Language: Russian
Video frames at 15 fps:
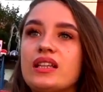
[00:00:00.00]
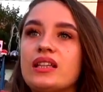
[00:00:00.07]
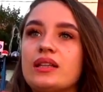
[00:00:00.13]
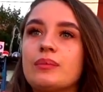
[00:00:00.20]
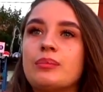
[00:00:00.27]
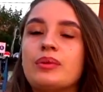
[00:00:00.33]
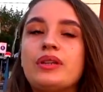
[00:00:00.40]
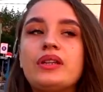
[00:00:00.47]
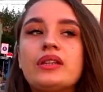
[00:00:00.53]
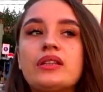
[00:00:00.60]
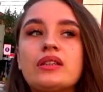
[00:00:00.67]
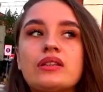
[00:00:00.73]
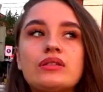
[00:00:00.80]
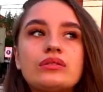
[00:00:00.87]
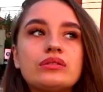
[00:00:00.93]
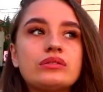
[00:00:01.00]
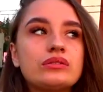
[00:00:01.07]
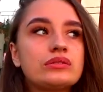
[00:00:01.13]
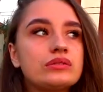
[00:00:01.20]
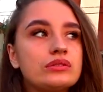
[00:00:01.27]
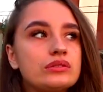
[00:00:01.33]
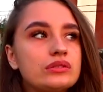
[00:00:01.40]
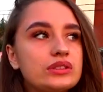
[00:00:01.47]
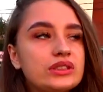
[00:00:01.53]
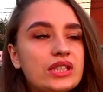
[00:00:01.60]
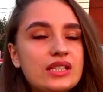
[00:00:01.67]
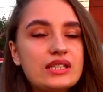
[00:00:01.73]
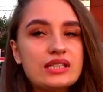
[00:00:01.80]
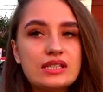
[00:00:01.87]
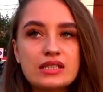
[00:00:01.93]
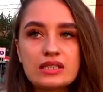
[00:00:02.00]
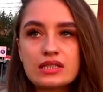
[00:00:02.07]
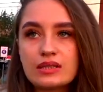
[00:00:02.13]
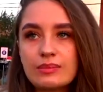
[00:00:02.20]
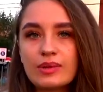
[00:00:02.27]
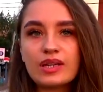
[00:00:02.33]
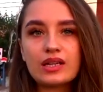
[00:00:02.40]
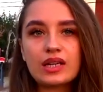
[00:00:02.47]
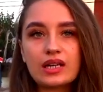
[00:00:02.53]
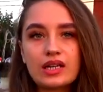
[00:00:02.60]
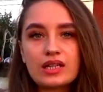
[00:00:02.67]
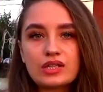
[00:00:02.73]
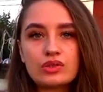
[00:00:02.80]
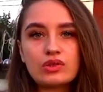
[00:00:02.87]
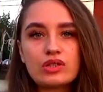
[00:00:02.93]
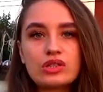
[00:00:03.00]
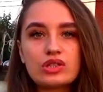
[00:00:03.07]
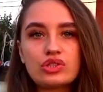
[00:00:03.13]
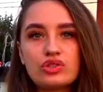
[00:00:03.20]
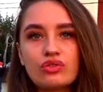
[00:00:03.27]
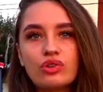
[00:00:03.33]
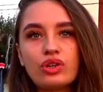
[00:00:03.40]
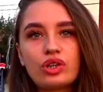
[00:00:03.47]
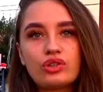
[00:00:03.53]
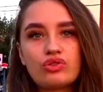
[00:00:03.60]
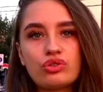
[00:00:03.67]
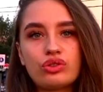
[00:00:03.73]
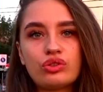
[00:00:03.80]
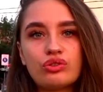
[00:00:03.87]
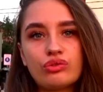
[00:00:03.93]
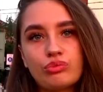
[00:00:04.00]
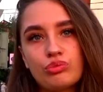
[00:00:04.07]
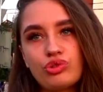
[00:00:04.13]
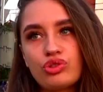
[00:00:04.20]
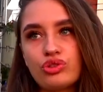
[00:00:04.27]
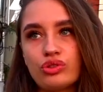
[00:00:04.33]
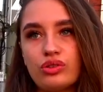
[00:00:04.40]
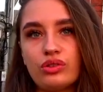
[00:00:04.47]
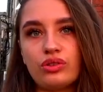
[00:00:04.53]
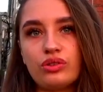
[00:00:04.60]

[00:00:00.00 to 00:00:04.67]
Ну, блин, ну здесь, смотря какая ситуация, чего я хочу от этого мужчины.